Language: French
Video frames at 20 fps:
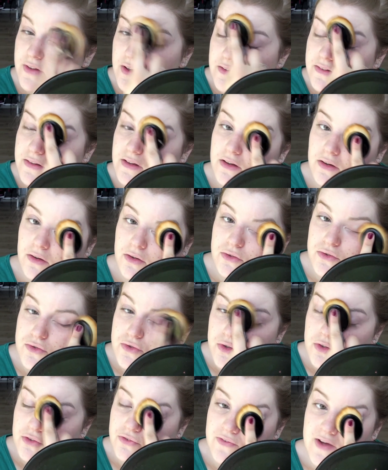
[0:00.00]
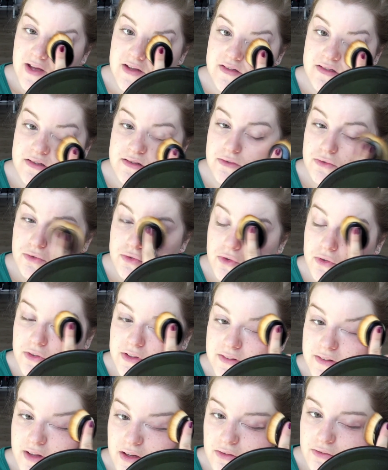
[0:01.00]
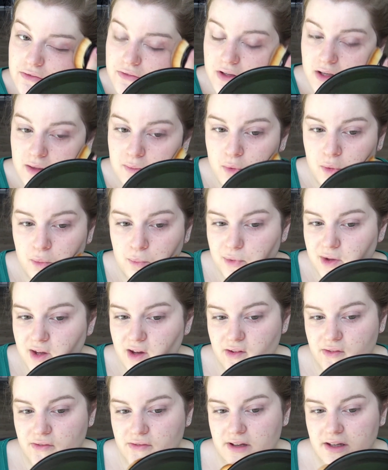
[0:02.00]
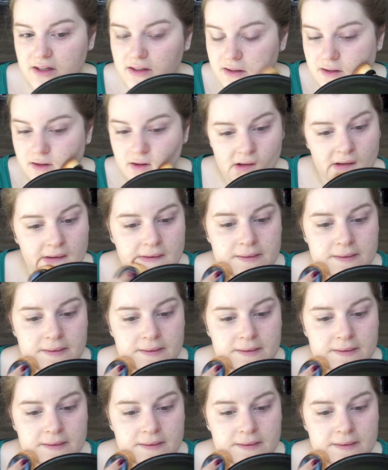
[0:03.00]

très très grande surface tout en étalant vraiment bien avec.